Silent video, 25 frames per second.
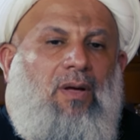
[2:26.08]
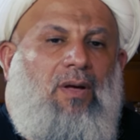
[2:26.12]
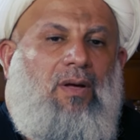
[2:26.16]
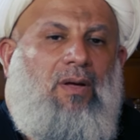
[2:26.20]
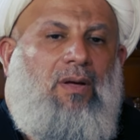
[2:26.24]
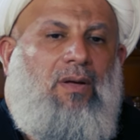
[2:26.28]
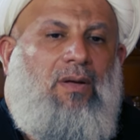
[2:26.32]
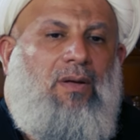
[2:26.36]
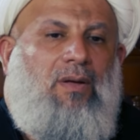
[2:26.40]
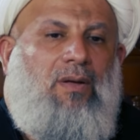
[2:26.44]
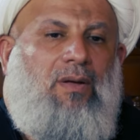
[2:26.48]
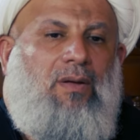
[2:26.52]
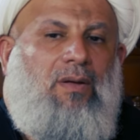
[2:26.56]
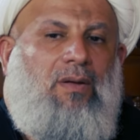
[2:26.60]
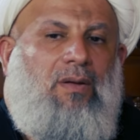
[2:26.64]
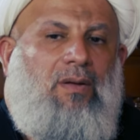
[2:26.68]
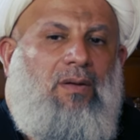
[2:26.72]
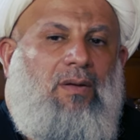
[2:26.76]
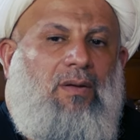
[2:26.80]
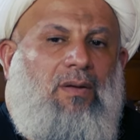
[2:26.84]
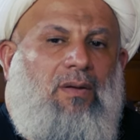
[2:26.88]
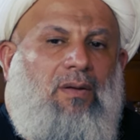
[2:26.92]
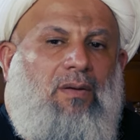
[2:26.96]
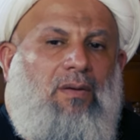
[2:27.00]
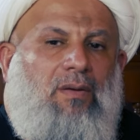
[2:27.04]
آه،
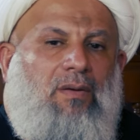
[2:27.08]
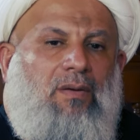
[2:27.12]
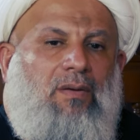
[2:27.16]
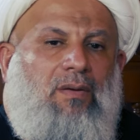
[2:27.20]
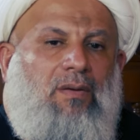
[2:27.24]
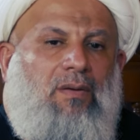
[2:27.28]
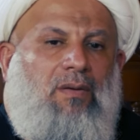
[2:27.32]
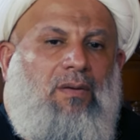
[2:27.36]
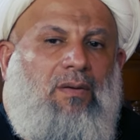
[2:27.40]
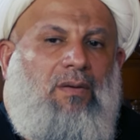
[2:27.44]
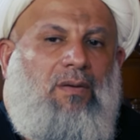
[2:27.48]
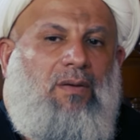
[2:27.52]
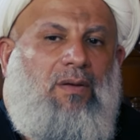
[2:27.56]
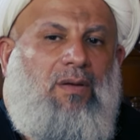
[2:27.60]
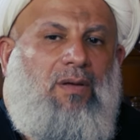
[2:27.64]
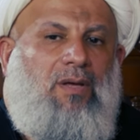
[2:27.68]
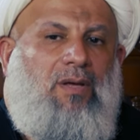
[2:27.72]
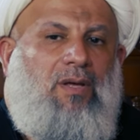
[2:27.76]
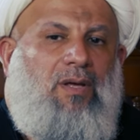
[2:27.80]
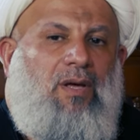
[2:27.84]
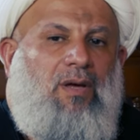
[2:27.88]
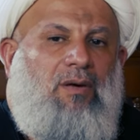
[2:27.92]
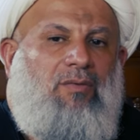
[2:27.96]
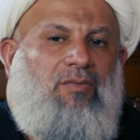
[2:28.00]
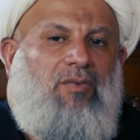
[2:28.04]

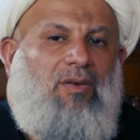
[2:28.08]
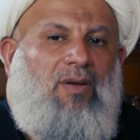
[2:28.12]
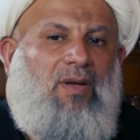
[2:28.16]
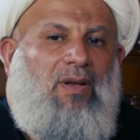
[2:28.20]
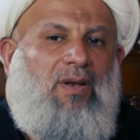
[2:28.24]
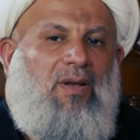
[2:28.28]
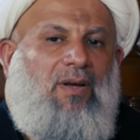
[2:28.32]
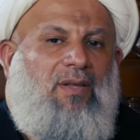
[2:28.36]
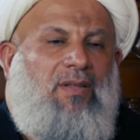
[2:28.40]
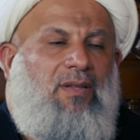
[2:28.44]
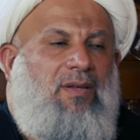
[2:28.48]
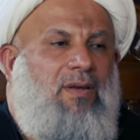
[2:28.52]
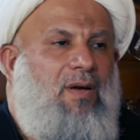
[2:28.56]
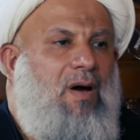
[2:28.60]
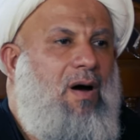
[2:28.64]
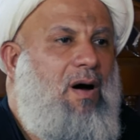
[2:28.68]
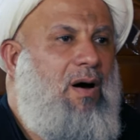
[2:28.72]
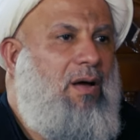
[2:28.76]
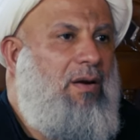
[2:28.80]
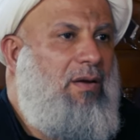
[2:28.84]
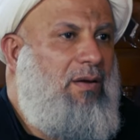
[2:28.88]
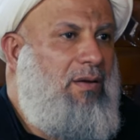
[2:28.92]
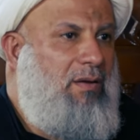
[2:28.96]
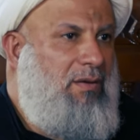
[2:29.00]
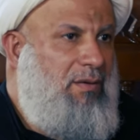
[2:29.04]
كفعل
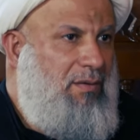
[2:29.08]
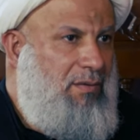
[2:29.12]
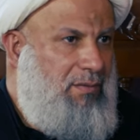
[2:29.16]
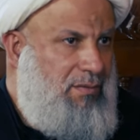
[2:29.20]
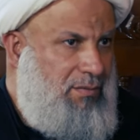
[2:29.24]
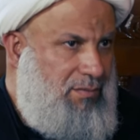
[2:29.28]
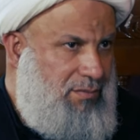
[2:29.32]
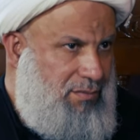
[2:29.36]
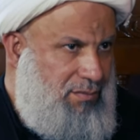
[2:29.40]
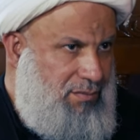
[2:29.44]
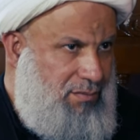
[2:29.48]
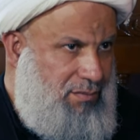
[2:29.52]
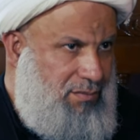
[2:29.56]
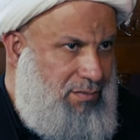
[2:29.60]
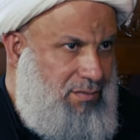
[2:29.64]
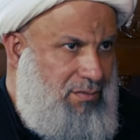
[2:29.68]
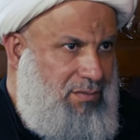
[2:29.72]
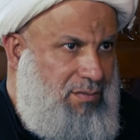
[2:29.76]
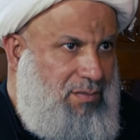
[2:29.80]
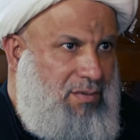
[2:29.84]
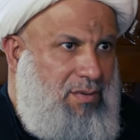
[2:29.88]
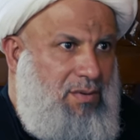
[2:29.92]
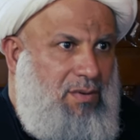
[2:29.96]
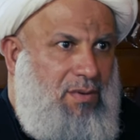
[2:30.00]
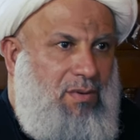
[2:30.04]
اختياري
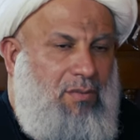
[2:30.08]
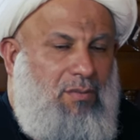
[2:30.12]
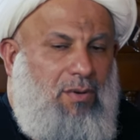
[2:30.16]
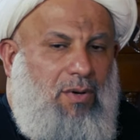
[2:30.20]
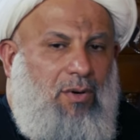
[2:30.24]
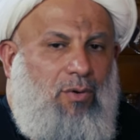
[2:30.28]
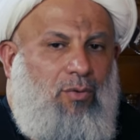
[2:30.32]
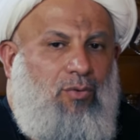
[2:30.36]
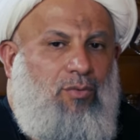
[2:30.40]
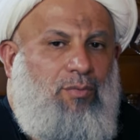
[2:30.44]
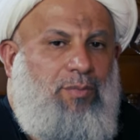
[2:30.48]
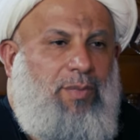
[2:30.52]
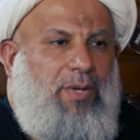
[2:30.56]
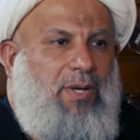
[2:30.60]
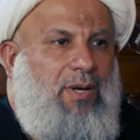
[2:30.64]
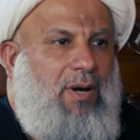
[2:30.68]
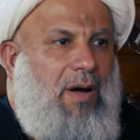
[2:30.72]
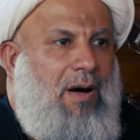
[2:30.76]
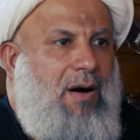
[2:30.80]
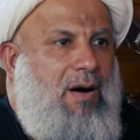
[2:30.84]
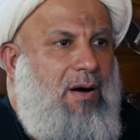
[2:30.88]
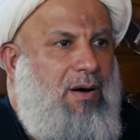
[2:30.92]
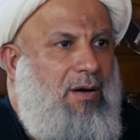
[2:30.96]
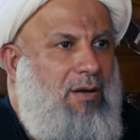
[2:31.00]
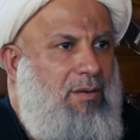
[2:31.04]
ويقوم به
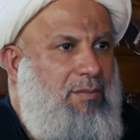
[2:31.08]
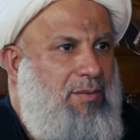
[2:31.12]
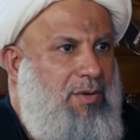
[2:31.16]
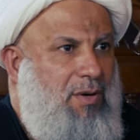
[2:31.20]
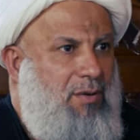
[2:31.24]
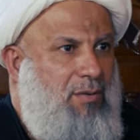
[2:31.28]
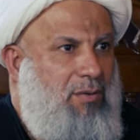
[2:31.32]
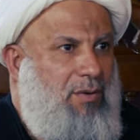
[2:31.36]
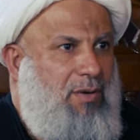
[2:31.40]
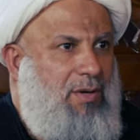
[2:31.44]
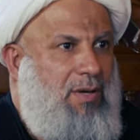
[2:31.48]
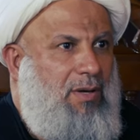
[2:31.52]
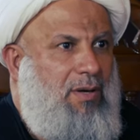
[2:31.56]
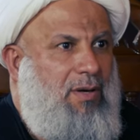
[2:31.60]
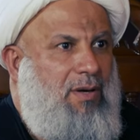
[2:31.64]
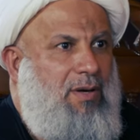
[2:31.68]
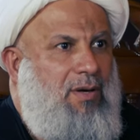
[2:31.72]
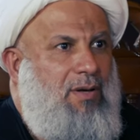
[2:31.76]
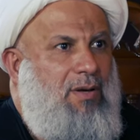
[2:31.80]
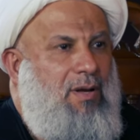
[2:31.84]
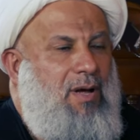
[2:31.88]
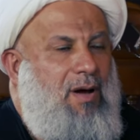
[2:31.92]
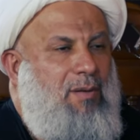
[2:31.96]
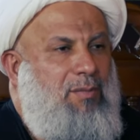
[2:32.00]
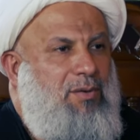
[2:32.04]
عاقل من
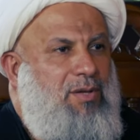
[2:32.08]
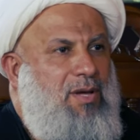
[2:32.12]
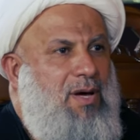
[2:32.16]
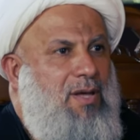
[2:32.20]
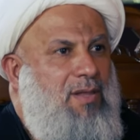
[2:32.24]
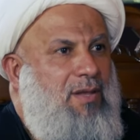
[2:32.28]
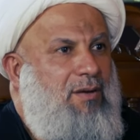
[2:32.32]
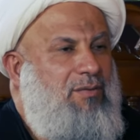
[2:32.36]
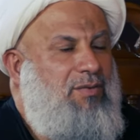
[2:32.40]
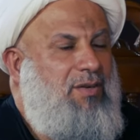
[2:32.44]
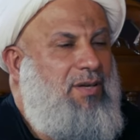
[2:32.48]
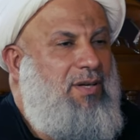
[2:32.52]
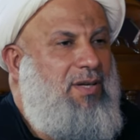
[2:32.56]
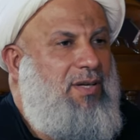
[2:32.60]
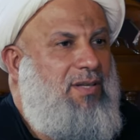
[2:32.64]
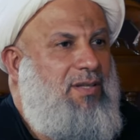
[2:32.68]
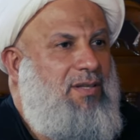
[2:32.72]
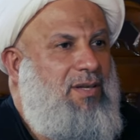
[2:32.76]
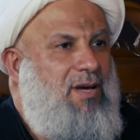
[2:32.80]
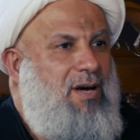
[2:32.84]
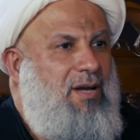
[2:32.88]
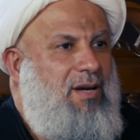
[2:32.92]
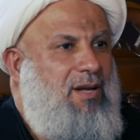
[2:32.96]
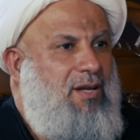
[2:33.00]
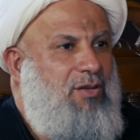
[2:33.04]
العقلاء لابد هذا الفعل
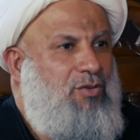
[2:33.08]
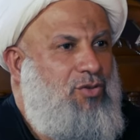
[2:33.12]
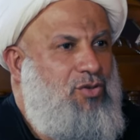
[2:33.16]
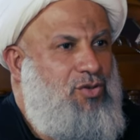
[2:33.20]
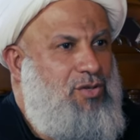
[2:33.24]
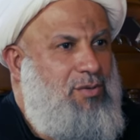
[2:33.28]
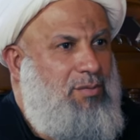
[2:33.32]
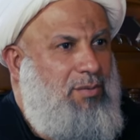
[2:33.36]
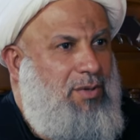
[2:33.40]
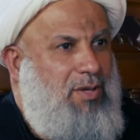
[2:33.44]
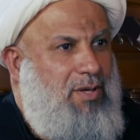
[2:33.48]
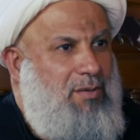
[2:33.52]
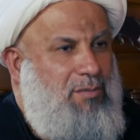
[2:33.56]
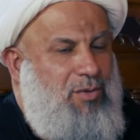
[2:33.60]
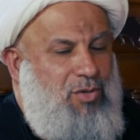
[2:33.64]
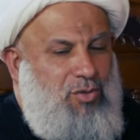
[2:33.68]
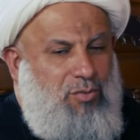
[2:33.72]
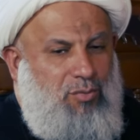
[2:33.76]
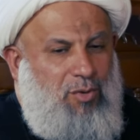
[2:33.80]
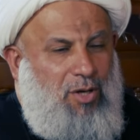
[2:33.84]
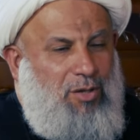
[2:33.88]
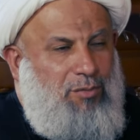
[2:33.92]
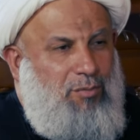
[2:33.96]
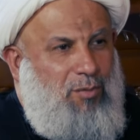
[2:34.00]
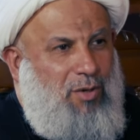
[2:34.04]
الاختياري أن تسبقه
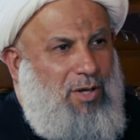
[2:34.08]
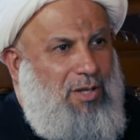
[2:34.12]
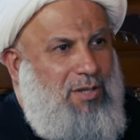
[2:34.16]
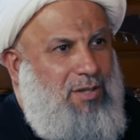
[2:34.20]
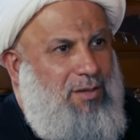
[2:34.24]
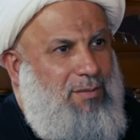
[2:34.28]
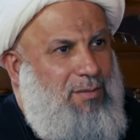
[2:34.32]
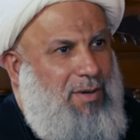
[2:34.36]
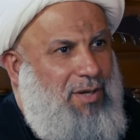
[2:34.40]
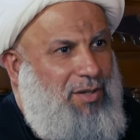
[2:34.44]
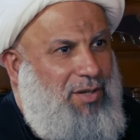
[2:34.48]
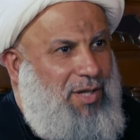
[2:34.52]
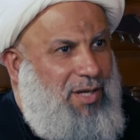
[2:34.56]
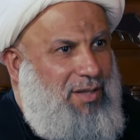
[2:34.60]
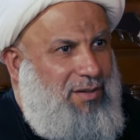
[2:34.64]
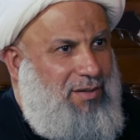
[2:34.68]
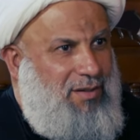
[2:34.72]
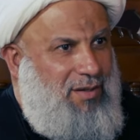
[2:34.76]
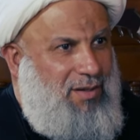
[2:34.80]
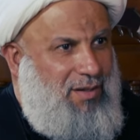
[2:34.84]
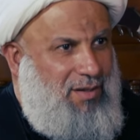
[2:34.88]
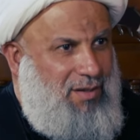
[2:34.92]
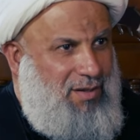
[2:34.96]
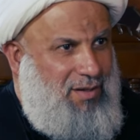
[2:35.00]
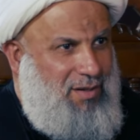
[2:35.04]
مجموعة مقدمات
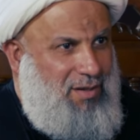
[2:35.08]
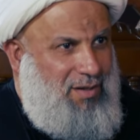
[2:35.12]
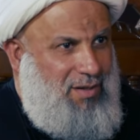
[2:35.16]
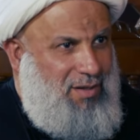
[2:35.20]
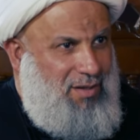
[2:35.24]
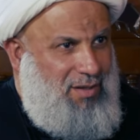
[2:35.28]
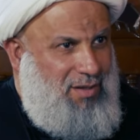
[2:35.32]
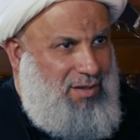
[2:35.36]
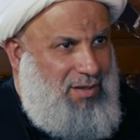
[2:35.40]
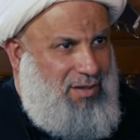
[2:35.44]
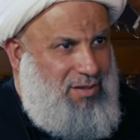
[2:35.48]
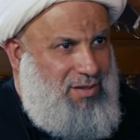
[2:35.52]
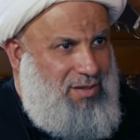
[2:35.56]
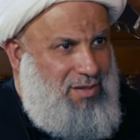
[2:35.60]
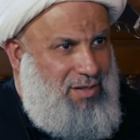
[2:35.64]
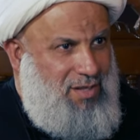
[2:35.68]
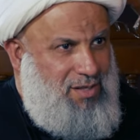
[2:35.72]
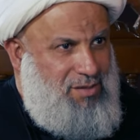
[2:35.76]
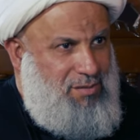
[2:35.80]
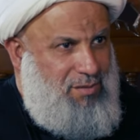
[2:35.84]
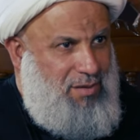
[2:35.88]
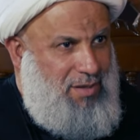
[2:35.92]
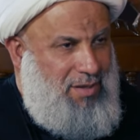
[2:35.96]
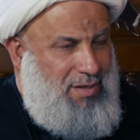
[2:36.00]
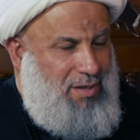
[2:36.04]
حتى يعني
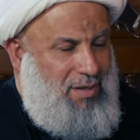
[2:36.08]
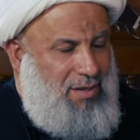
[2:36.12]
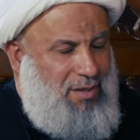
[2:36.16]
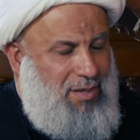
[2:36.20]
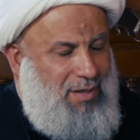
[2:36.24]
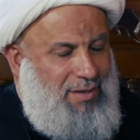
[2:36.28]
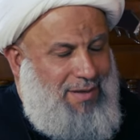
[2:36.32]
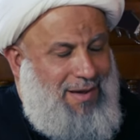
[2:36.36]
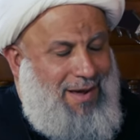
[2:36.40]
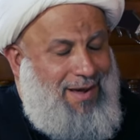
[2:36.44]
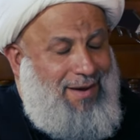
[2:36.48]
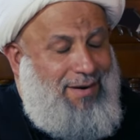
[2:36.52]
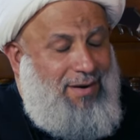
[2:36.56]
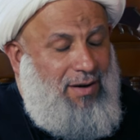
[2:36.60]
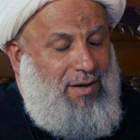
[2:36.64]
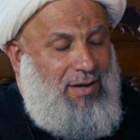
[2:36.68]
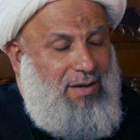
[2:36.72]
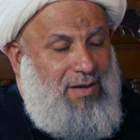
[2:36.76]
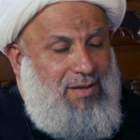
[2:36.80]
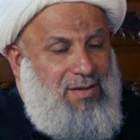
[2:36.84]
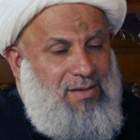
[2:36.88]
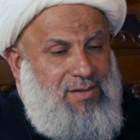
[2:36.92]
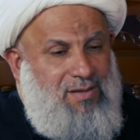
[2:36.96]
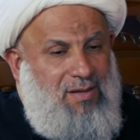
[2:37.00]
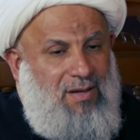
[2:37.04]
يعني يتحرك
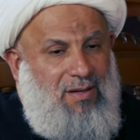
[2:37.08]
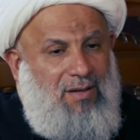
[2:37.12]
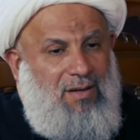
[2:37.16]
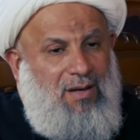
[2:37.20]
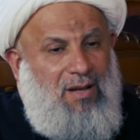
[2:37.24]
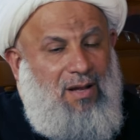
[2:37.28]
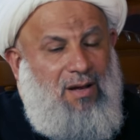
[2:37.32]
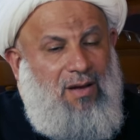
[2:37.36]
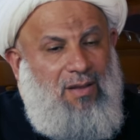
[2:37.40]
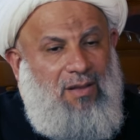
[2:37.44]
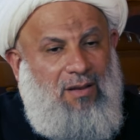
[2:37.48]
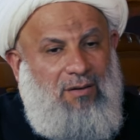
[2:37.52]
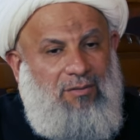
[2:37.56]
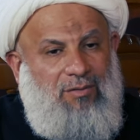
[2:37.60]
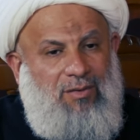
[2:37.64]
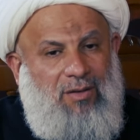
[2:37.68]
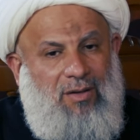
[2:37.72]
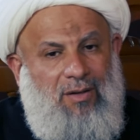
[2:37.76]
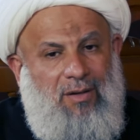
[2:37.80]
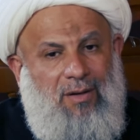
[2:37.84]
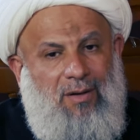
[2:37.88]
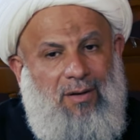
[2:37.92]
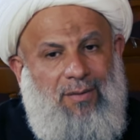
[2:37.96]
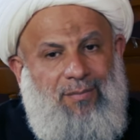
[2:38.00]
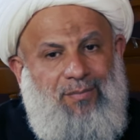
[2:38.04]
الإنسان إلى هذا
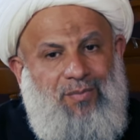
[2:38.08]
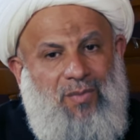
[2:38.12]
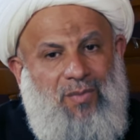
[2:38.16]
الفعل